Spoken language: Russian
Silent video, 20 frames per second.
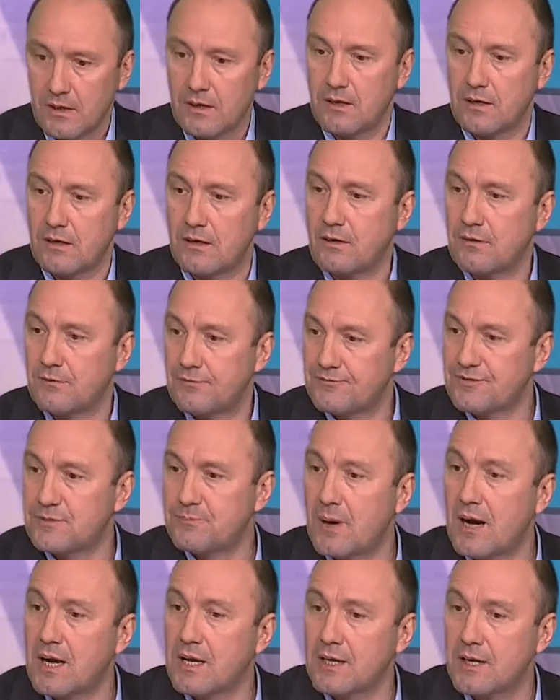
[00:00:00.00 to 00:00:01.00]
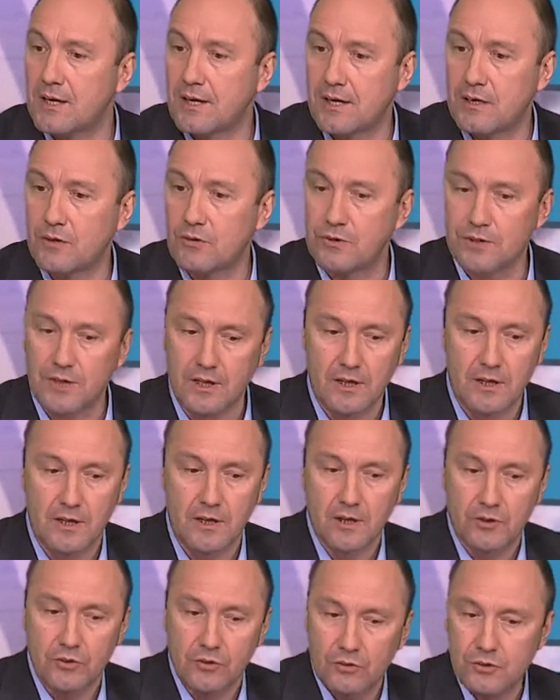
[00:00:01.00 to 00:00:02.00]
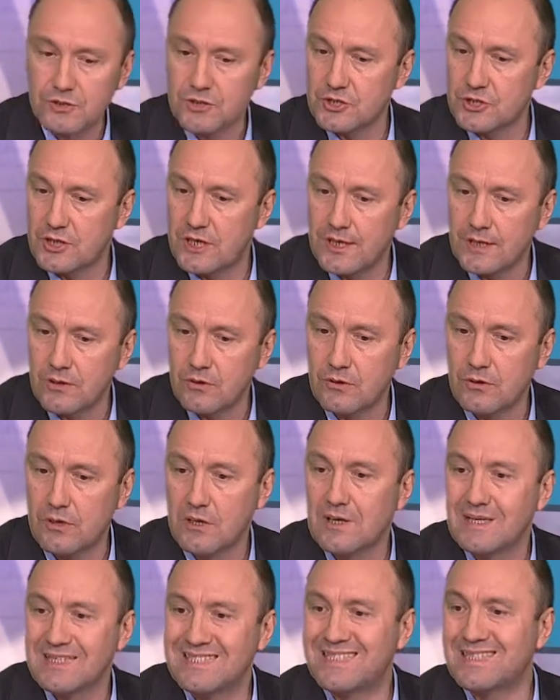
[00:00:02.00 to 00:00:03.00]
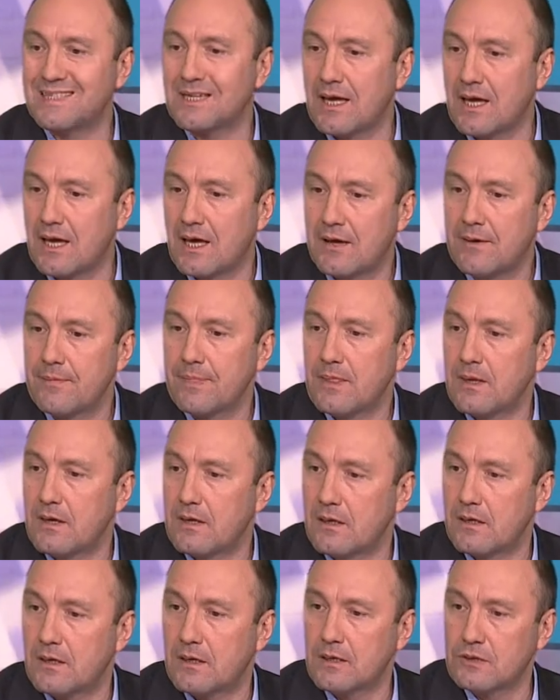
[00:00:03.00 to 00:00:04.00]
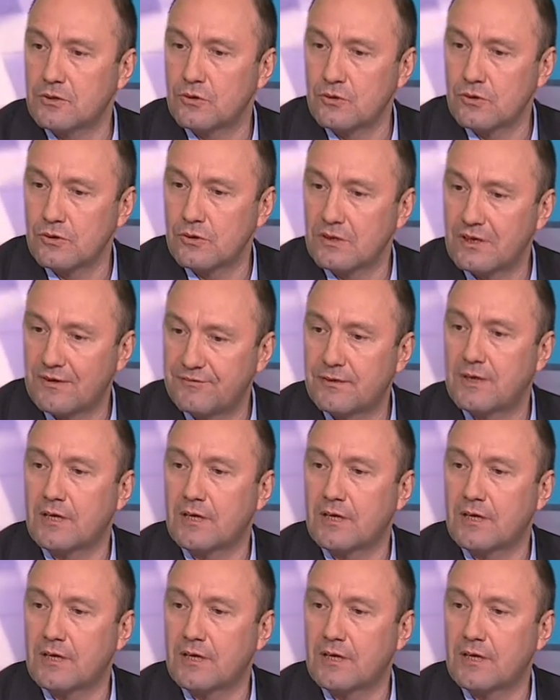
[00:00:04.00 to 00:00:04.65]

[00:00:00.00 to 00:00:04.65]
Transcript: в спальные районы. Но, к сожалению, цена, которую,